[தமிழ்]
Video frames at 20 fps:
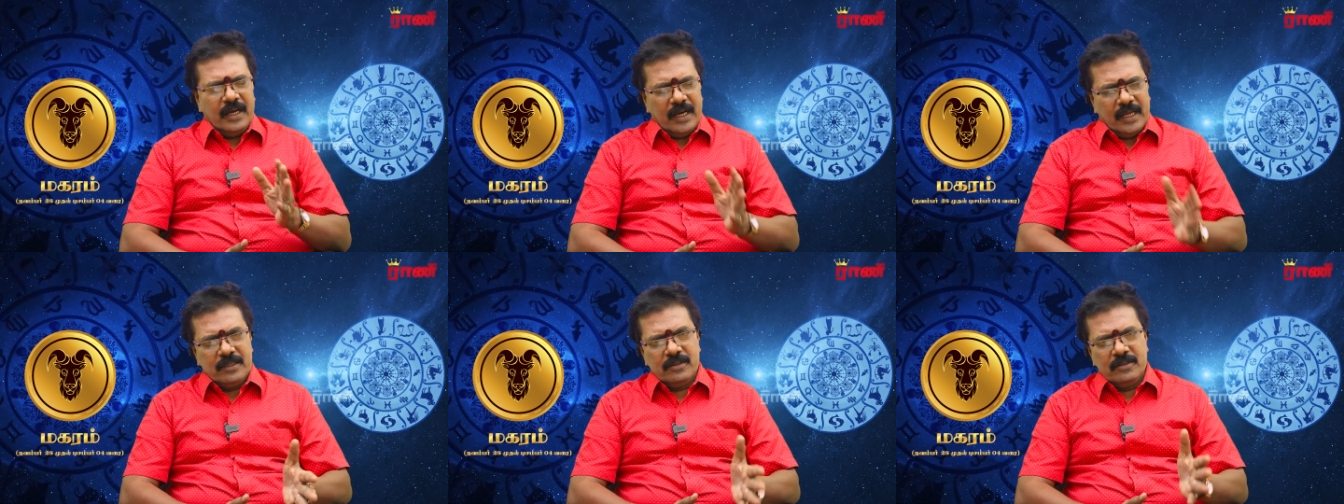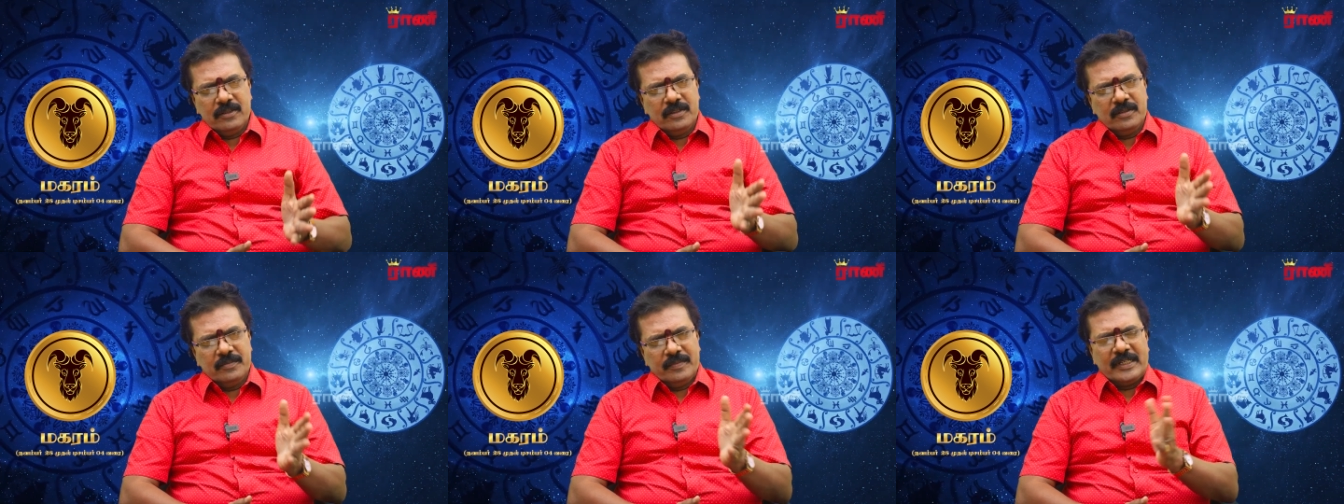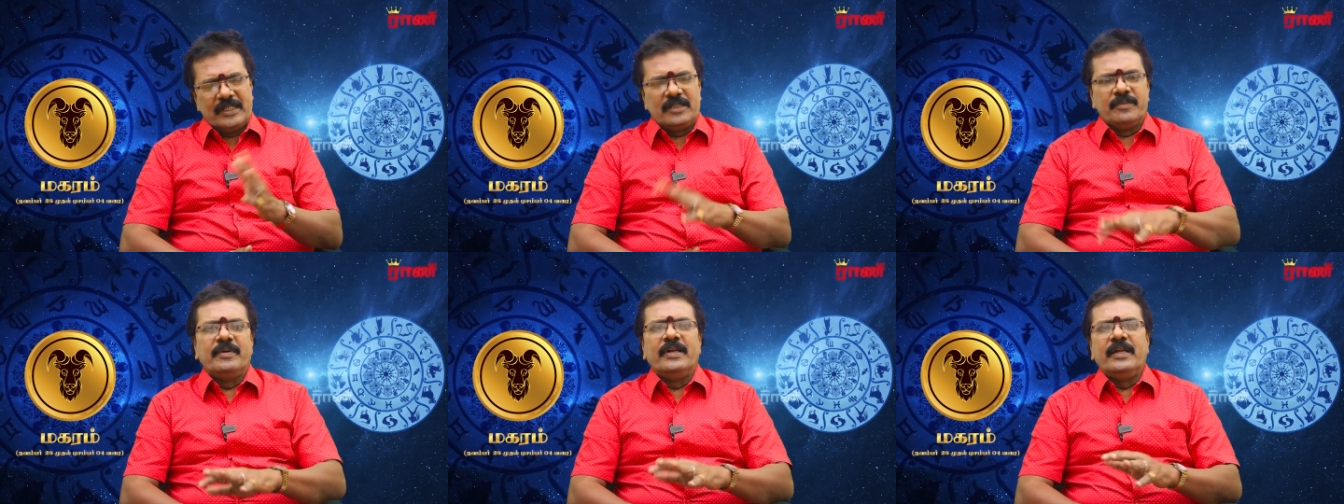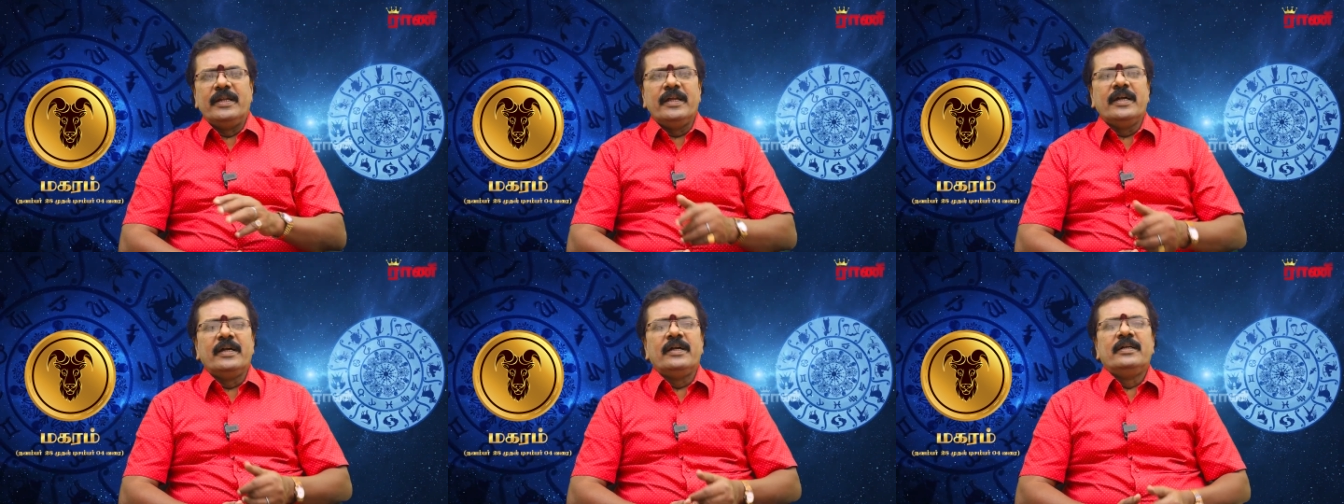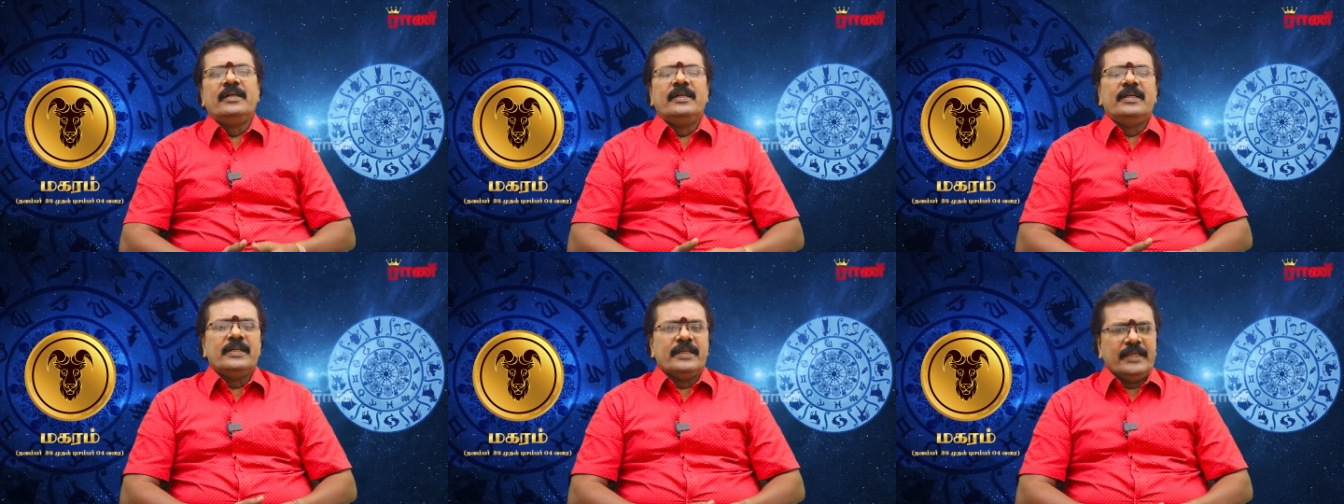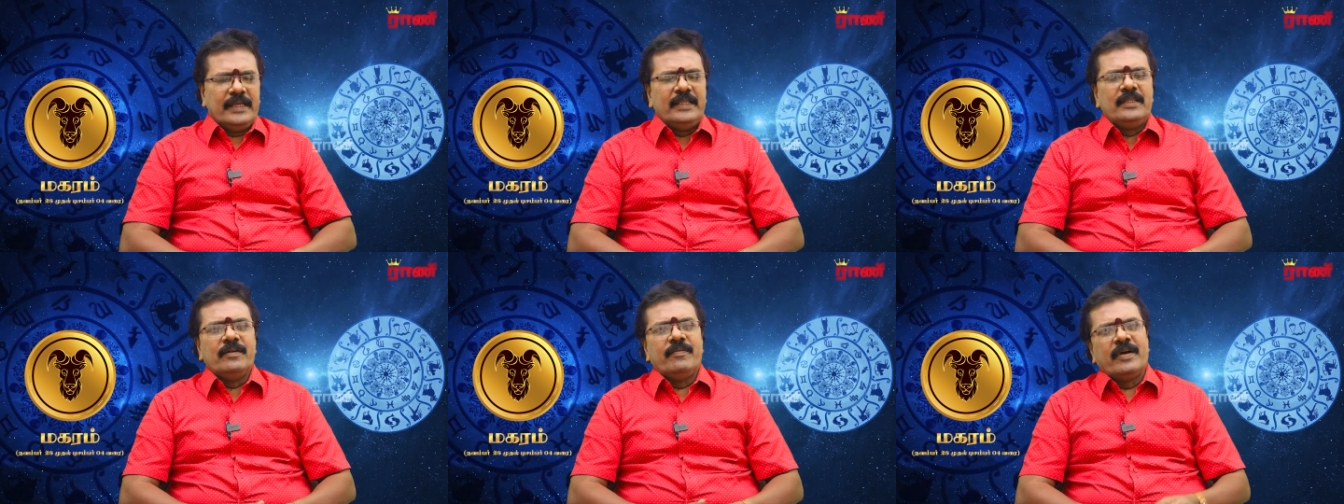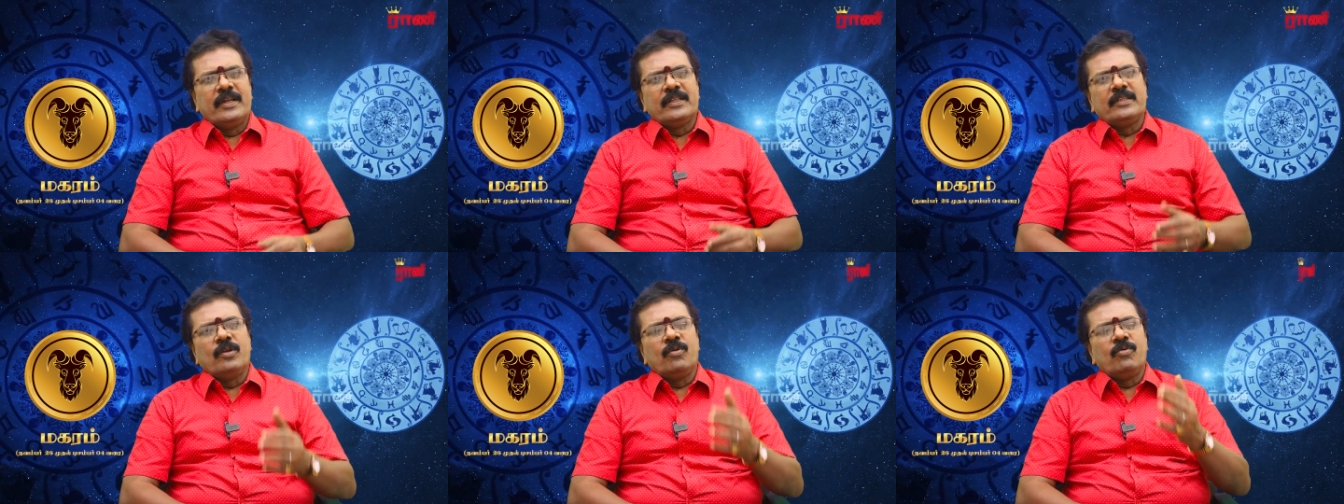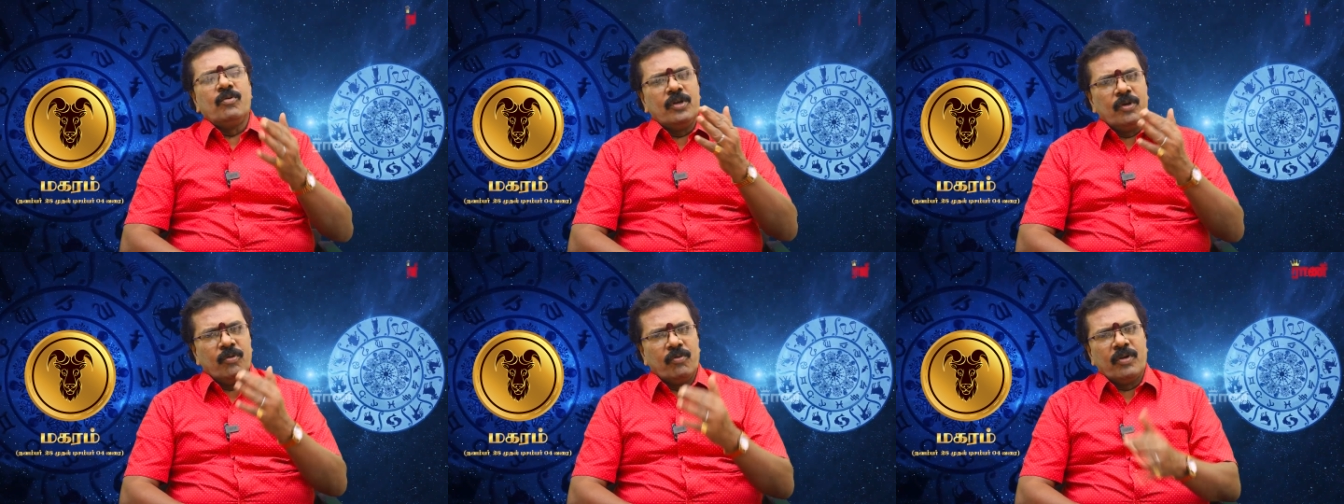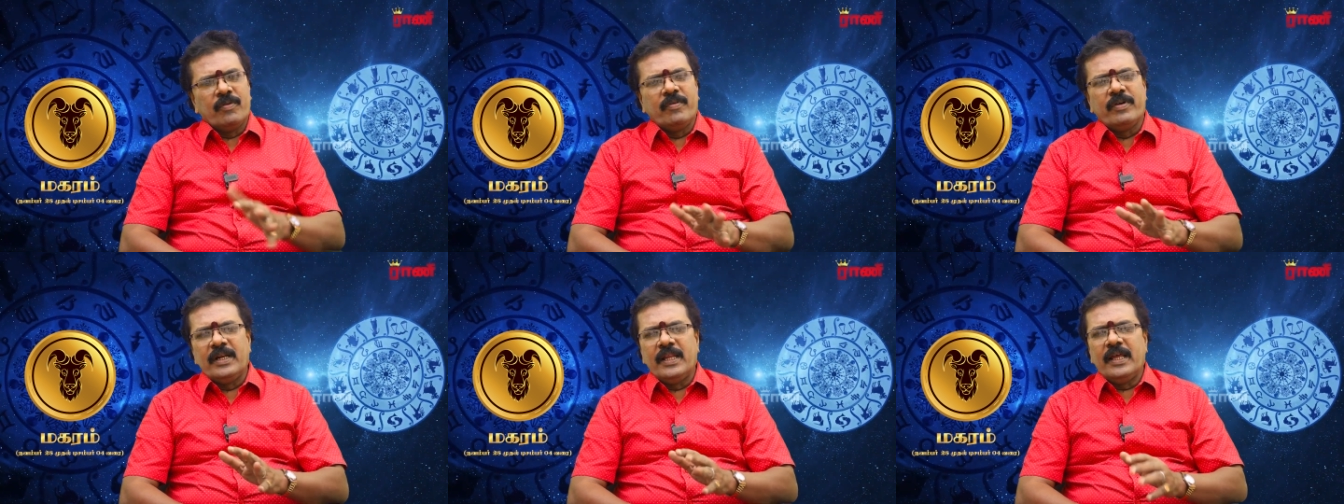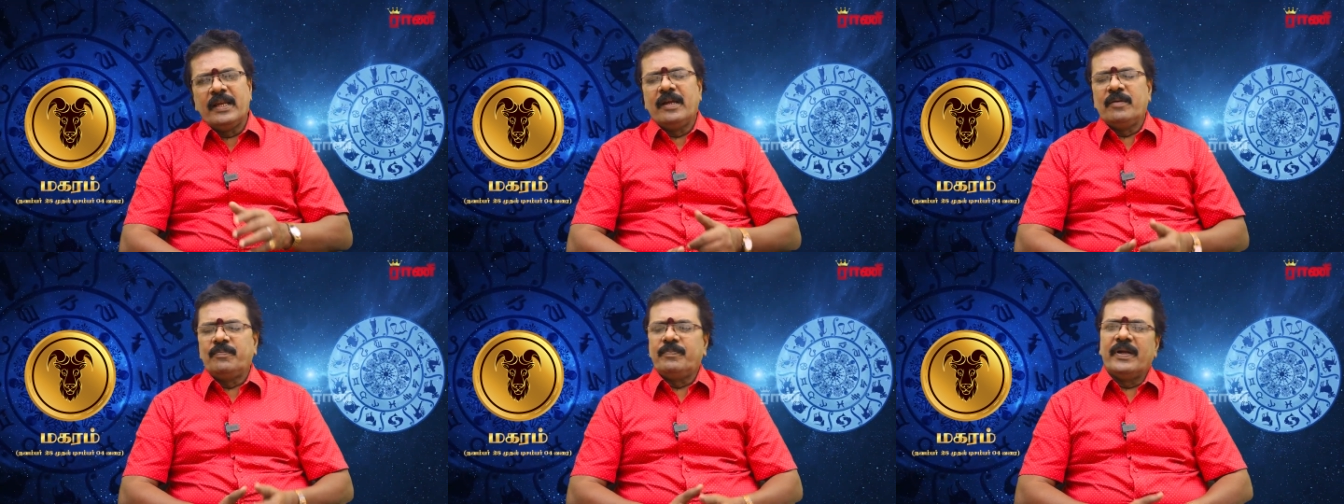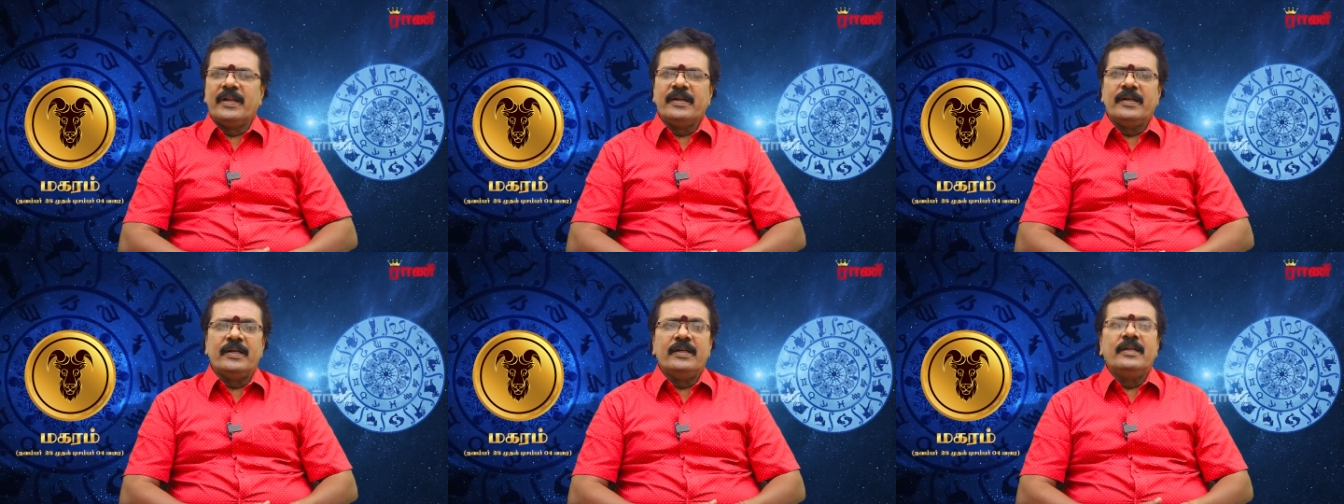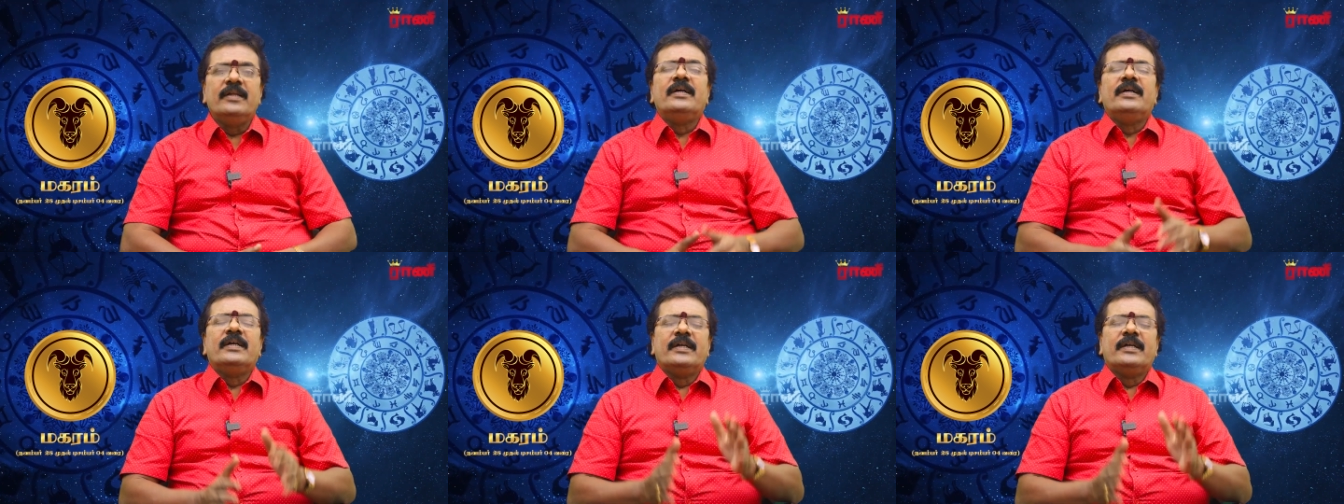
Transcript: அது மட்டுமல்ல இந்த வாரத்தில் உங்களுடைய உறவுகளாக நட்பலன்கள்